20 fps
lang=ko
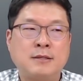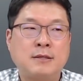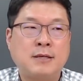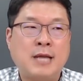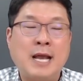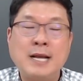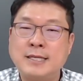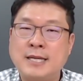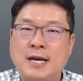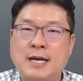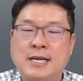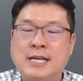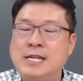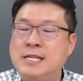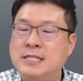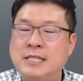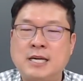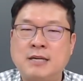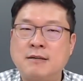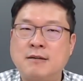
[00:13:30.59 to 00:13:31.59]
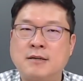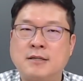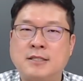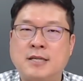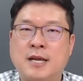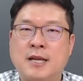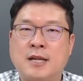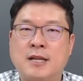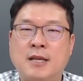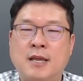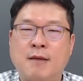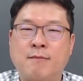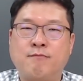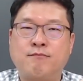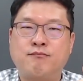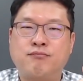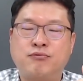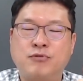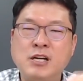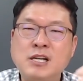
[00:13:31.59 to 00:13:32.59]
항상 일치하는 것이 아니라 이게
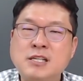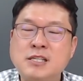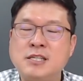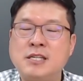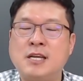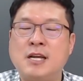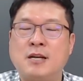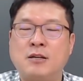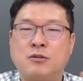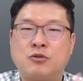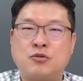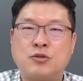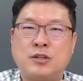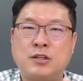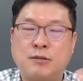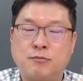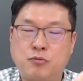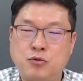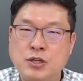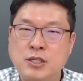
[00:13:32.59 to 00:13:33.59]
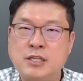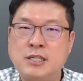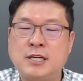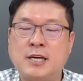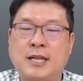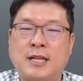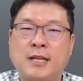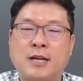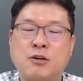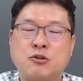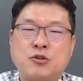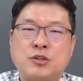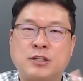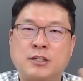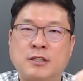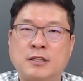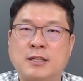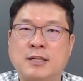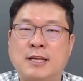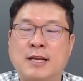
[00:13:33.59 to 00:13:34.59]
불일치할 수 있는 불일치가 나타날 수
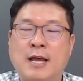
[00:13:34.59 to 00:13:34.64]
있는